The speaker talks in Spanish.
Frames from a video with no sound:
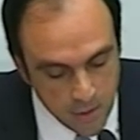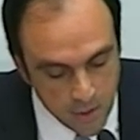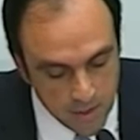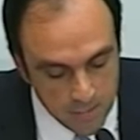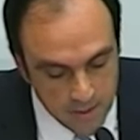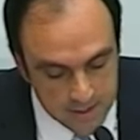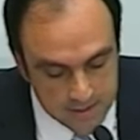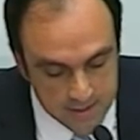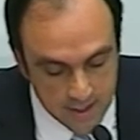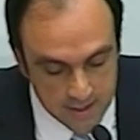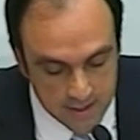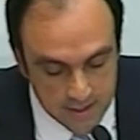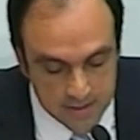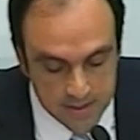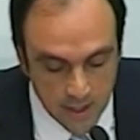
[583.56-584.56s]
y debemos
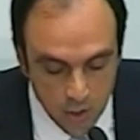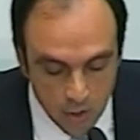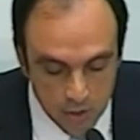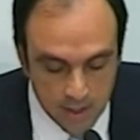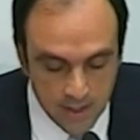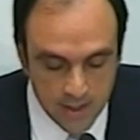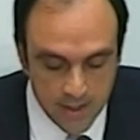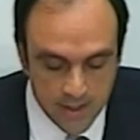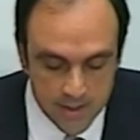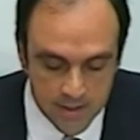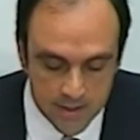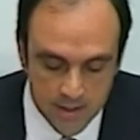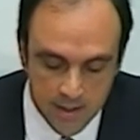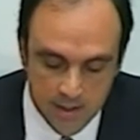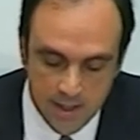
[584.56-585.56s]
replantear desde esta
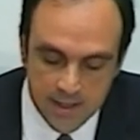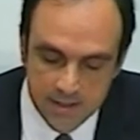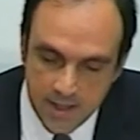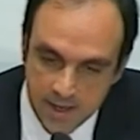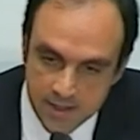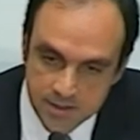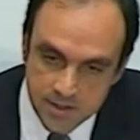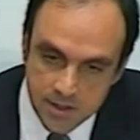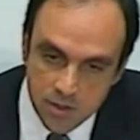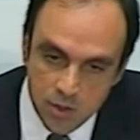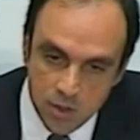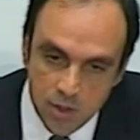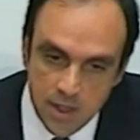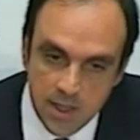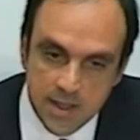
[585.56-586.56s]
lógica el
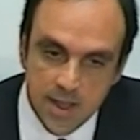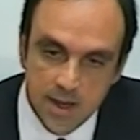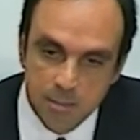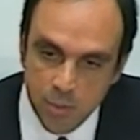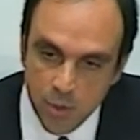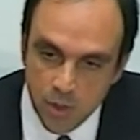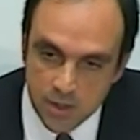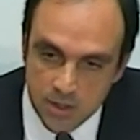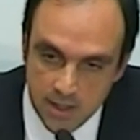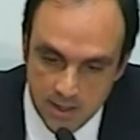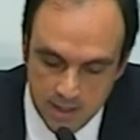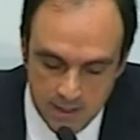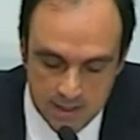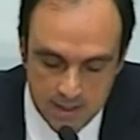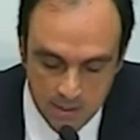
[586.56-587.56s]
tránsito, el
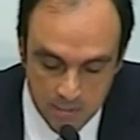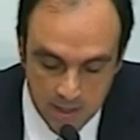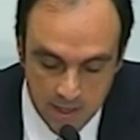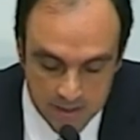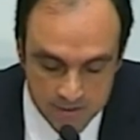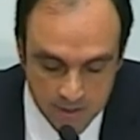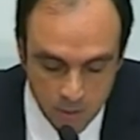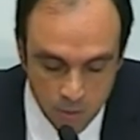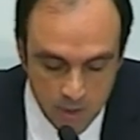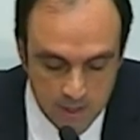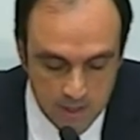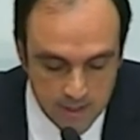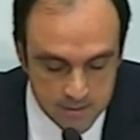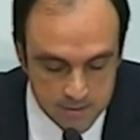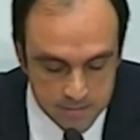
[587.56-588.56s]
transporte y también
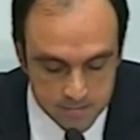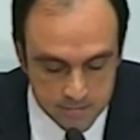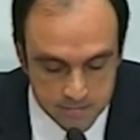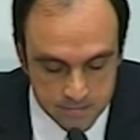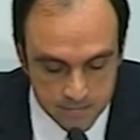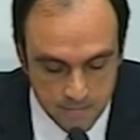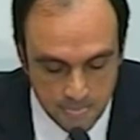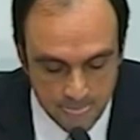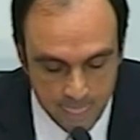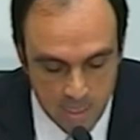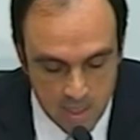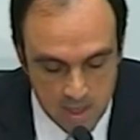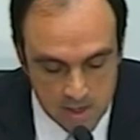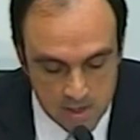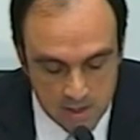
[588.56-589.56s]
la seguridad.
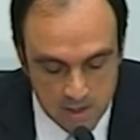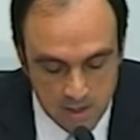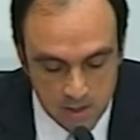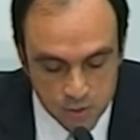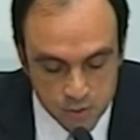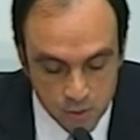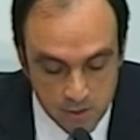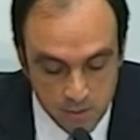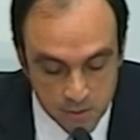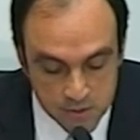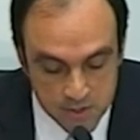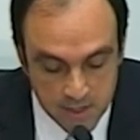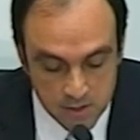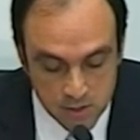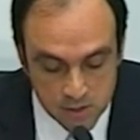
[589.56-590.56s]
En
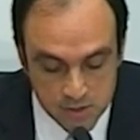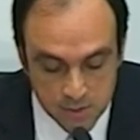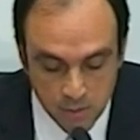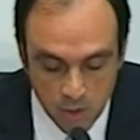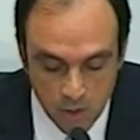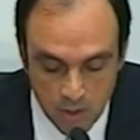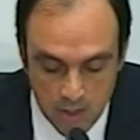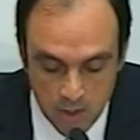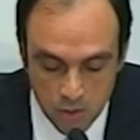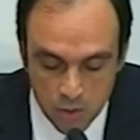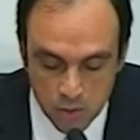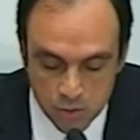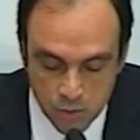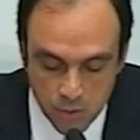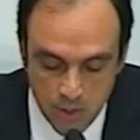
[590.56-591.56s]
los últimos años
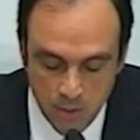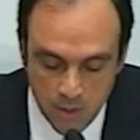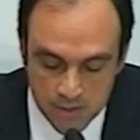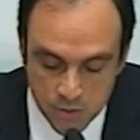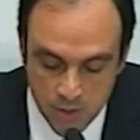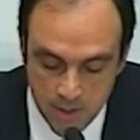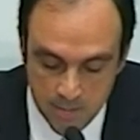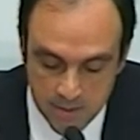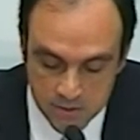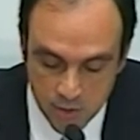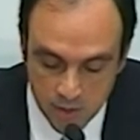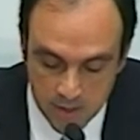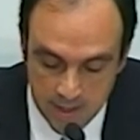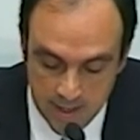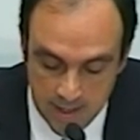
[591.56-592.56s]
hemos logrado construir una
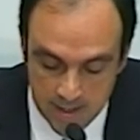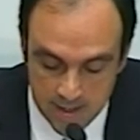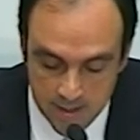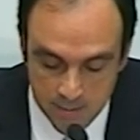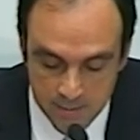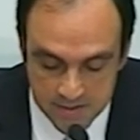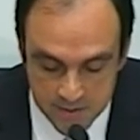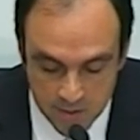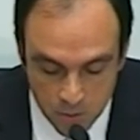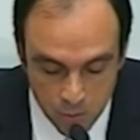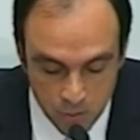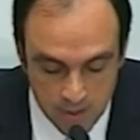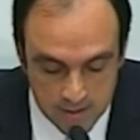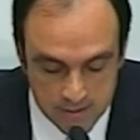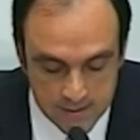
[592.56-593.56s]
ciudad más
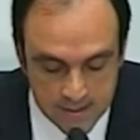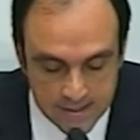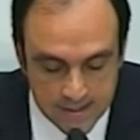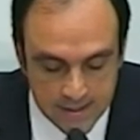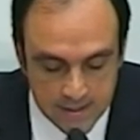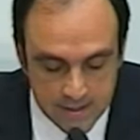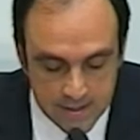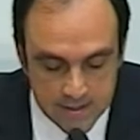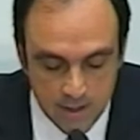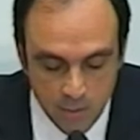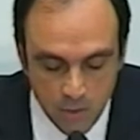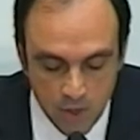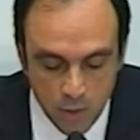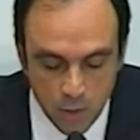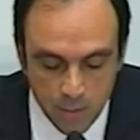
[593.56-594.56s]
ordenada, más segura
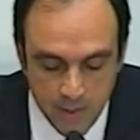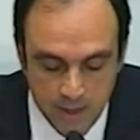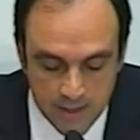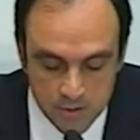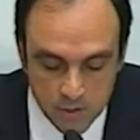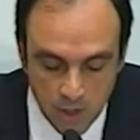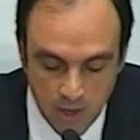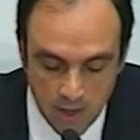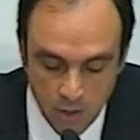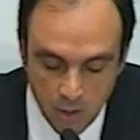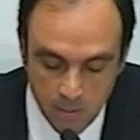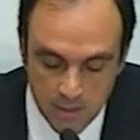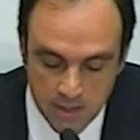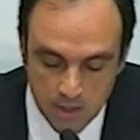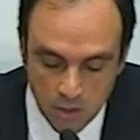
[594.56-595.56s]
y estamos
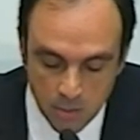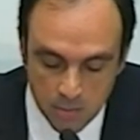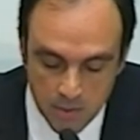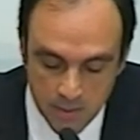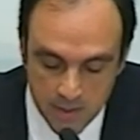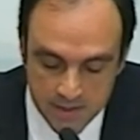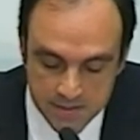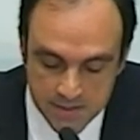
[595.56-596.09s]
recuperando las normas de